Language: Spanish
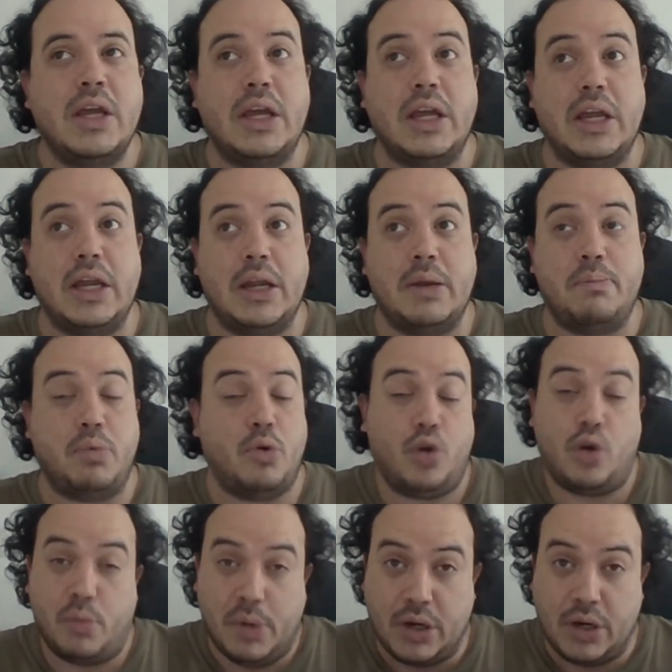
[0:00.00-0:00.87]
eh,
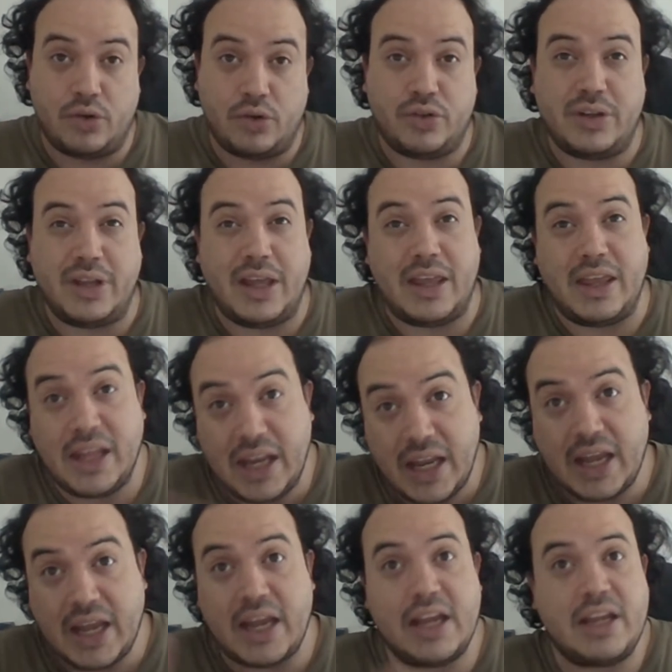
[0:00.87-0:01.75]
por lo menos de
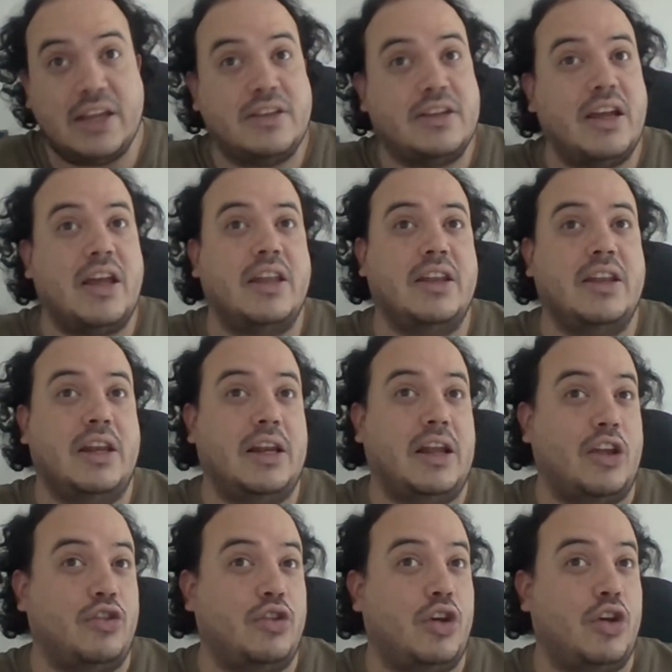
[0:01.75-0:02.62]
derecha, en
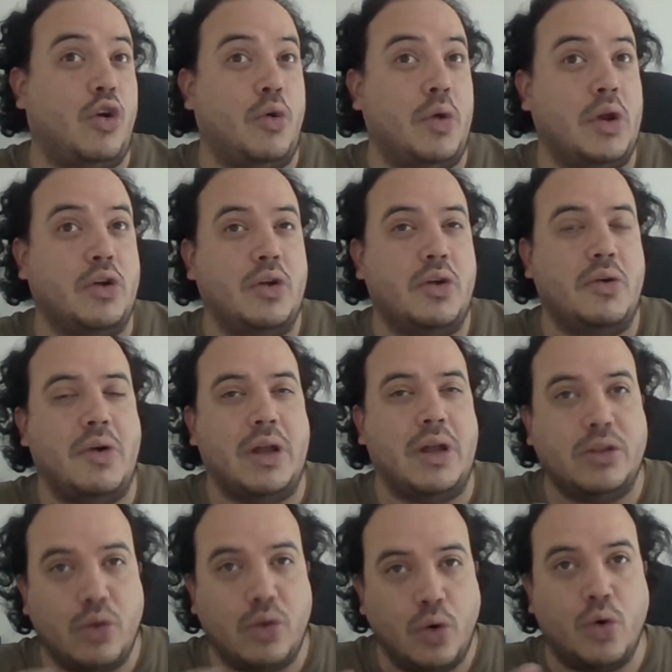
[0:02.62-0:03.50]
el caso del gobierno de
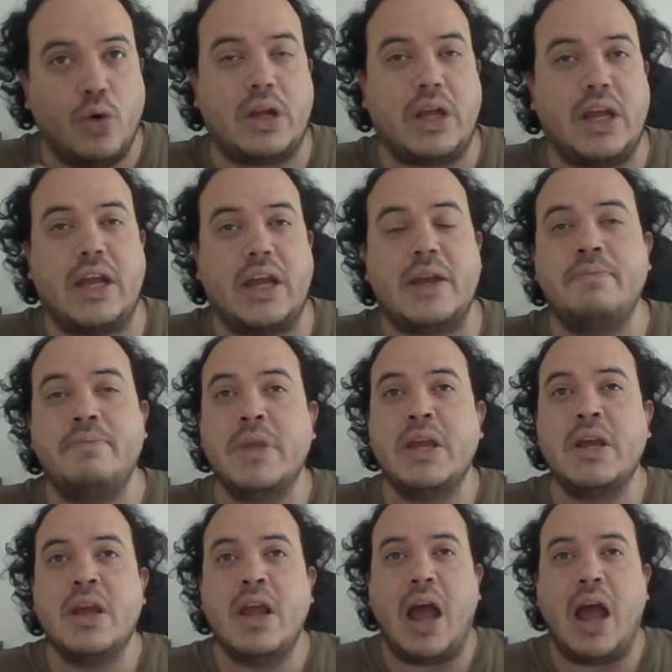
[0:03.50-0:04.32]
Guanduque,